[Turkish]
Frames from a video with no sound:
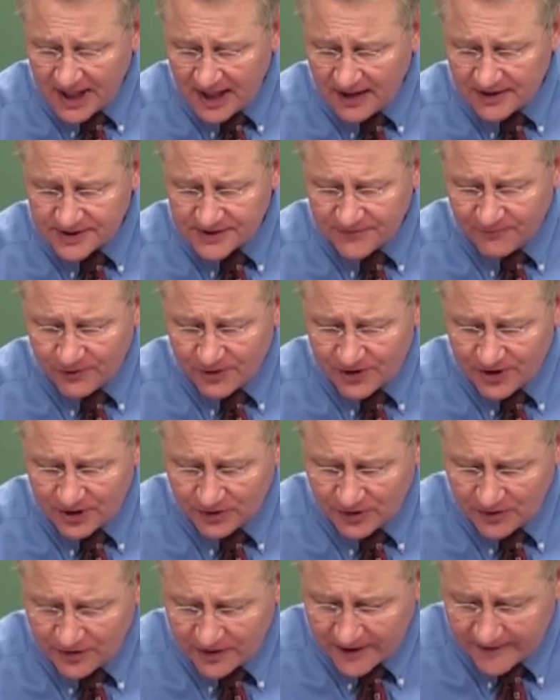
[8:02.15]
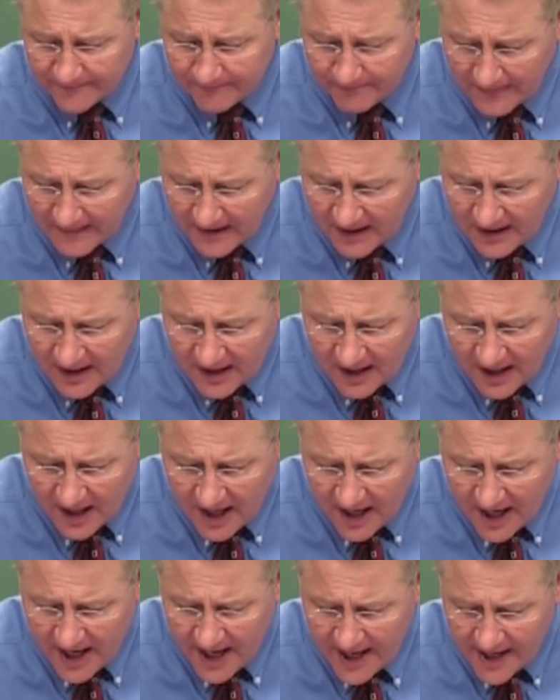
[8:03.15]
kulluk ettim. Ben
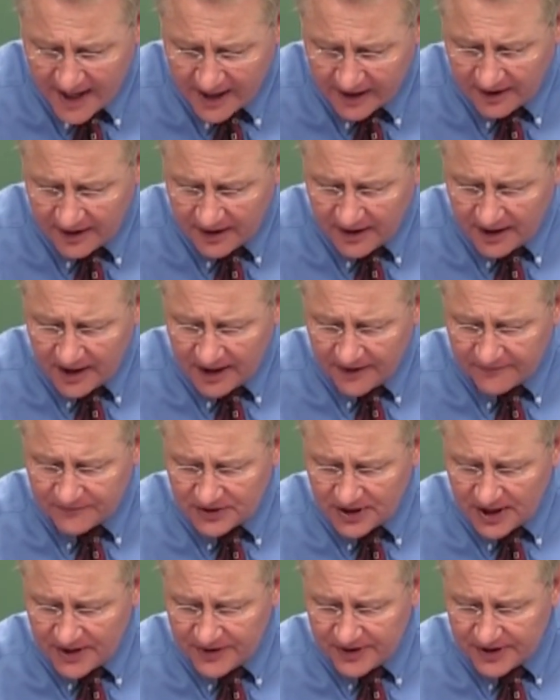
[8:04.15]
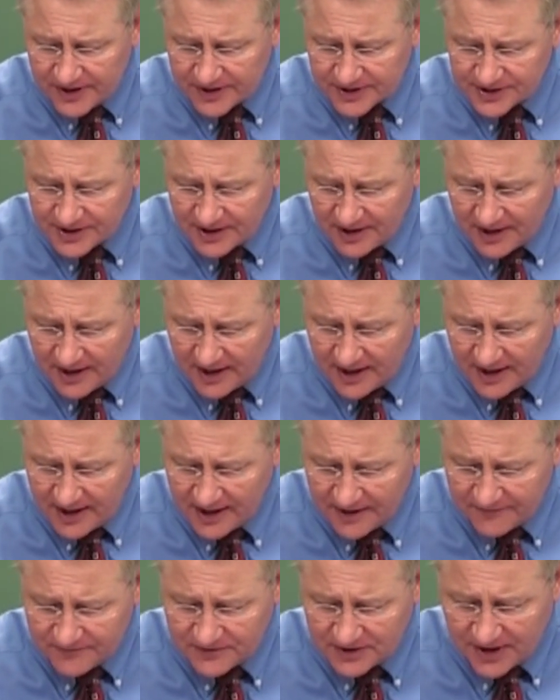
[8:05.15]
şöyle yaptım, ben böyle
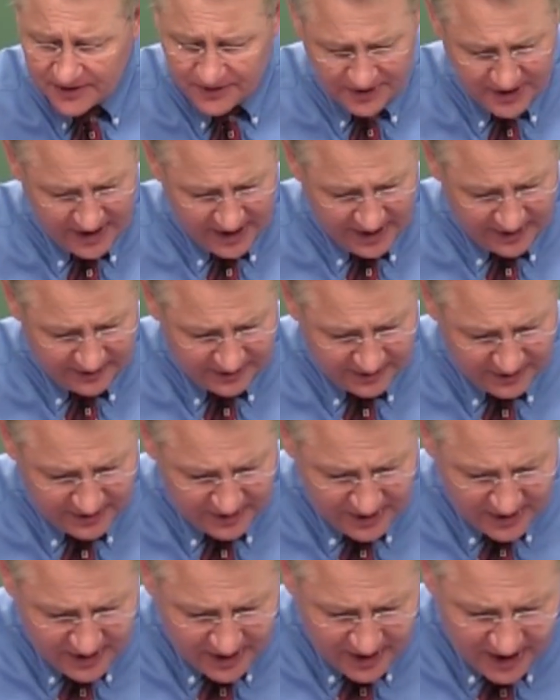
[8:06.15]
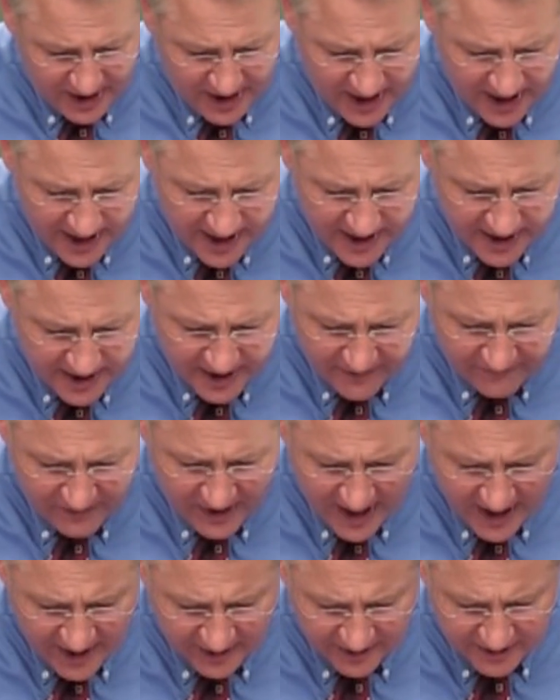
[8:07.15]
yaptım. Ya Rab yeter
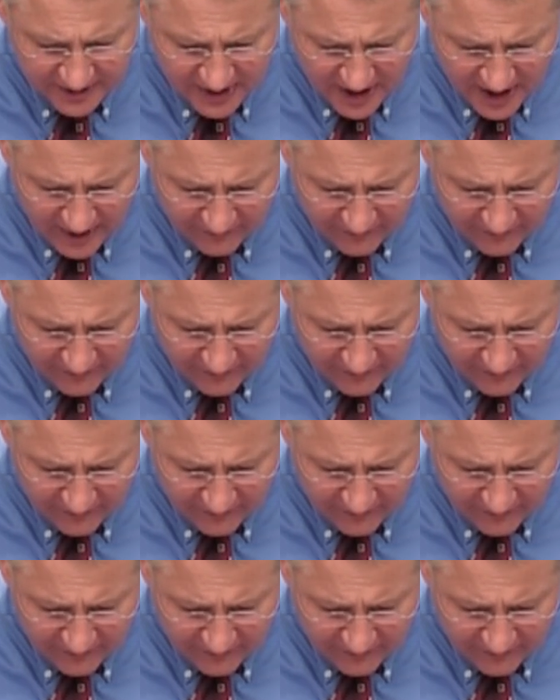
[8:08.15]
artık.